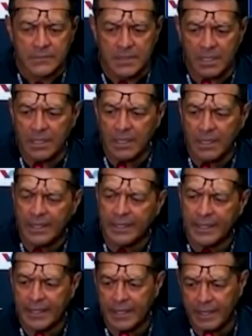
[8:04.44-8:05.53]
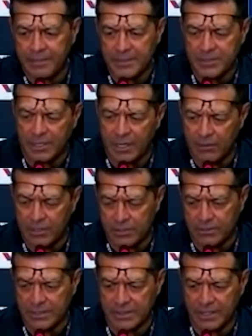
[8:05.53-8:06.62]
Sí, eh, he mencionado
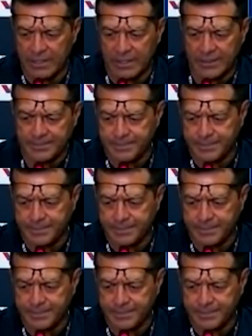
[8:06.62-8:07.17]
eso bastante.